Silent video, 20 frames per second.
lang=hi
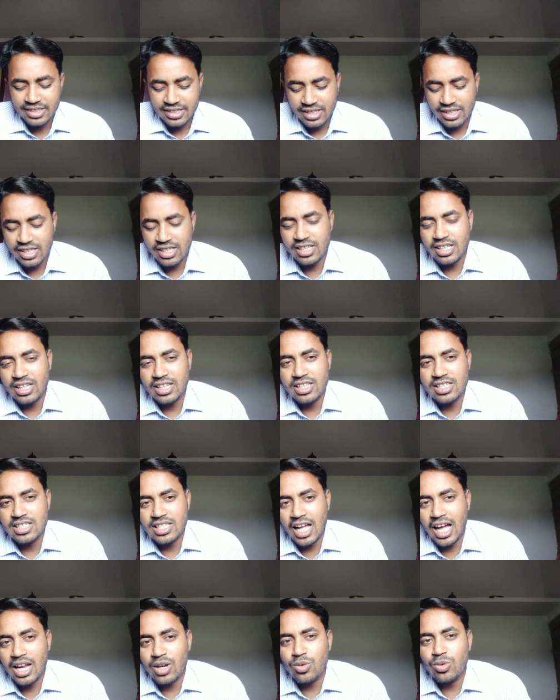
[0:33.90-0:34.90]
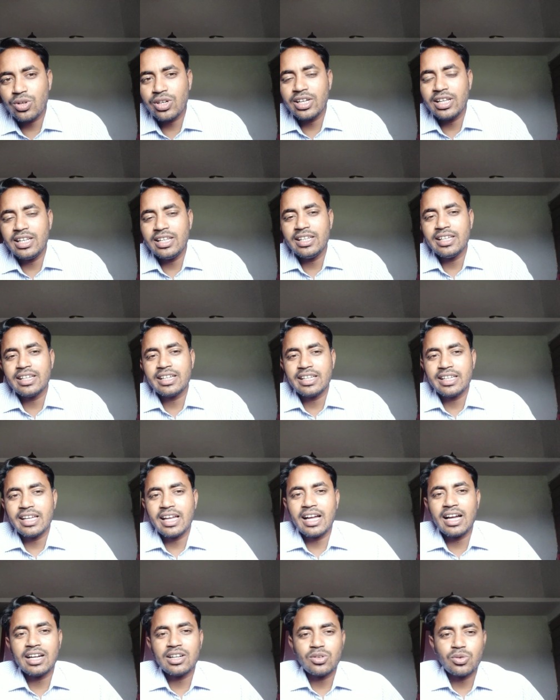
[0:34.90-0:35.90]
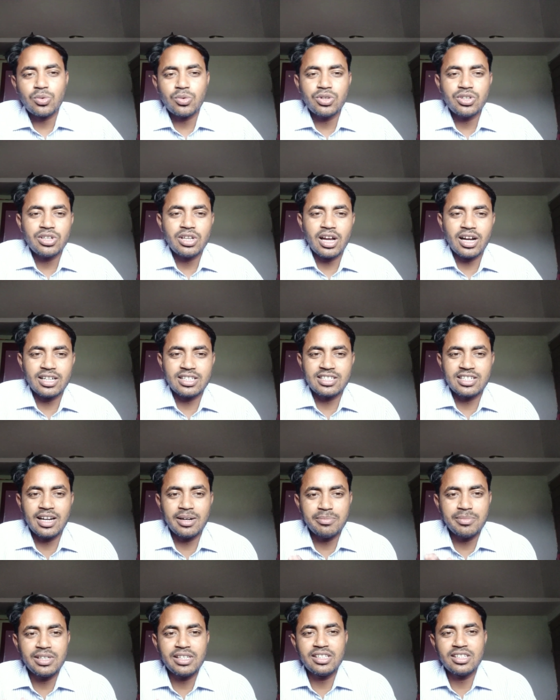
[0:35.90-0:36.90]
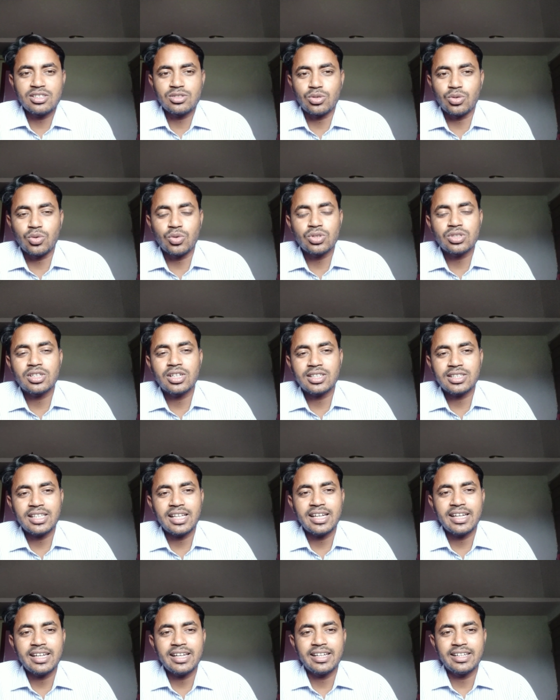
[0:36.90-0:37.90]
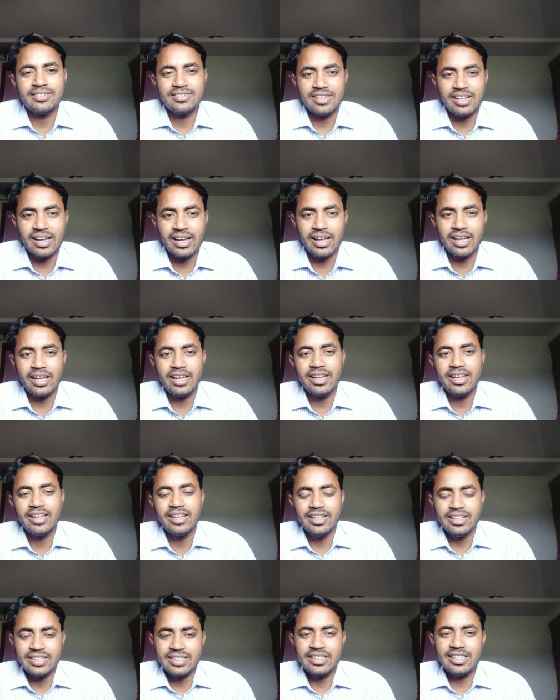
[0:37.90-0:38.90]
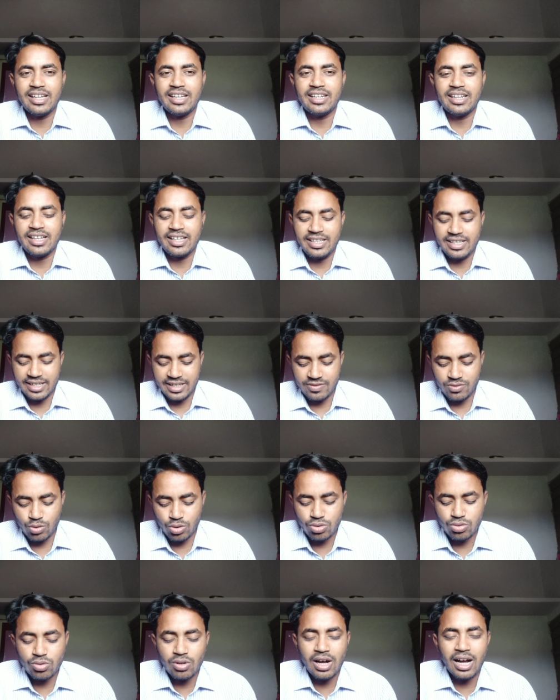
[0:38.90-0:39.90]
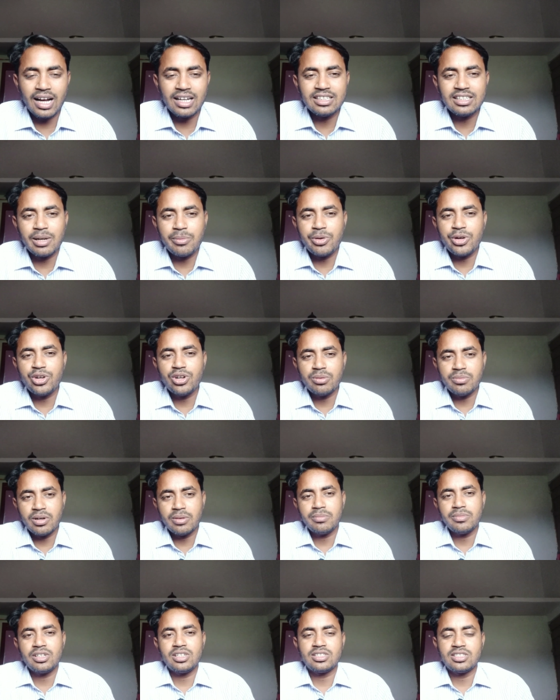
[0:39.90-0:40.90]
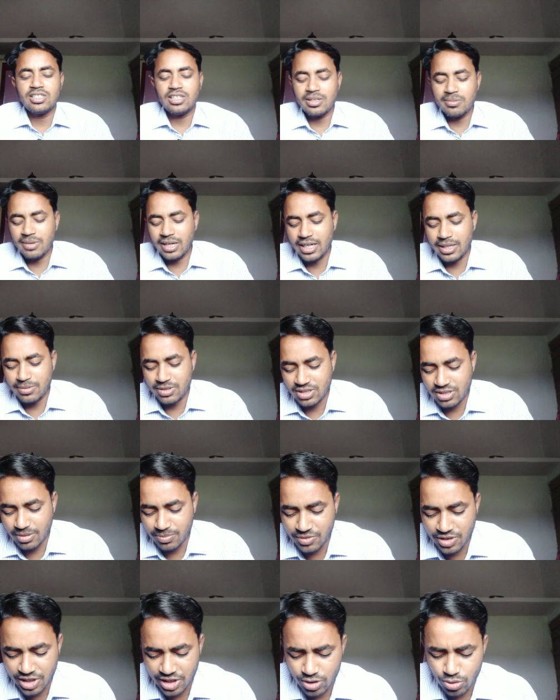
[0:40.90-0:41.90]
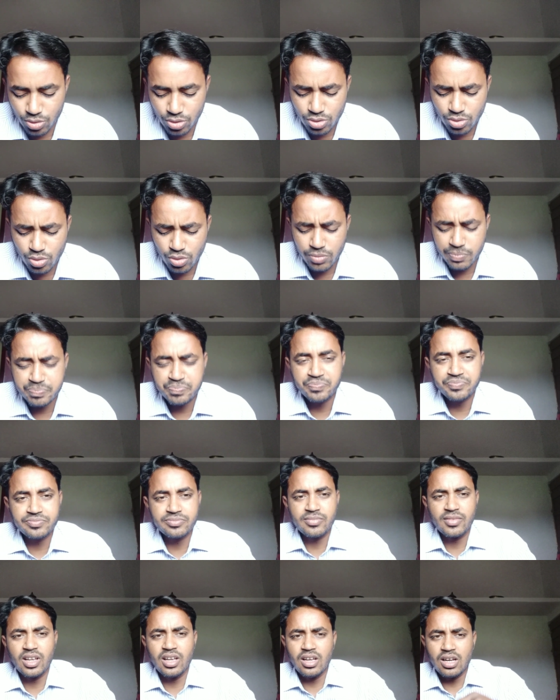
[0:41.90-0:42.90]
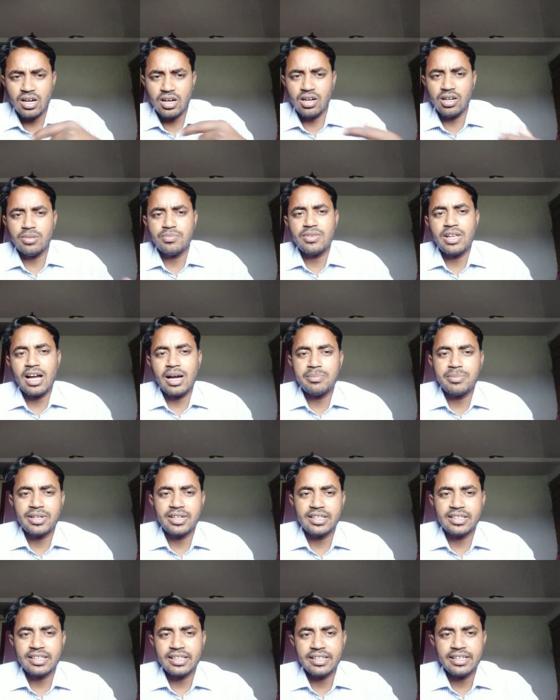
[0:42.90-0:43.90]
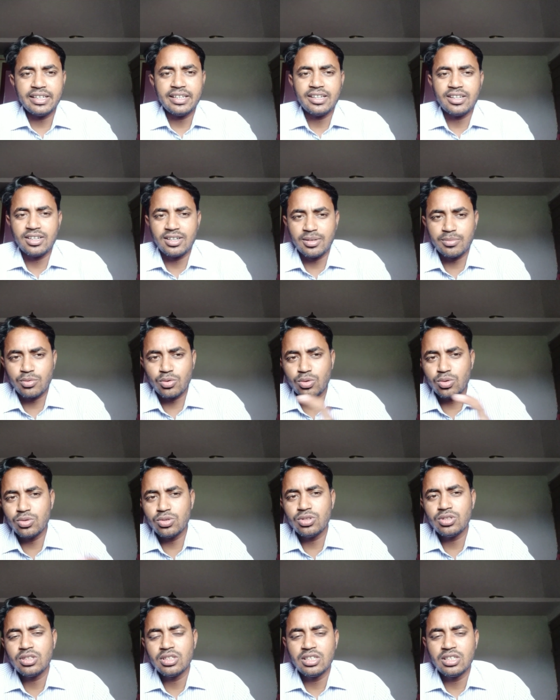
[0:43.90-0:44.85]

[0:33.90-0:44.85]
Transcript: कि किसानों के लिए क्या कोई अच्छा बिजनेस हो सकता है है या नहीं है दोस्तों आज के वीडियो में हम इसी के बारे में समझेंगे दोस्तों हम जहाँ पे रहते हैं हम खुद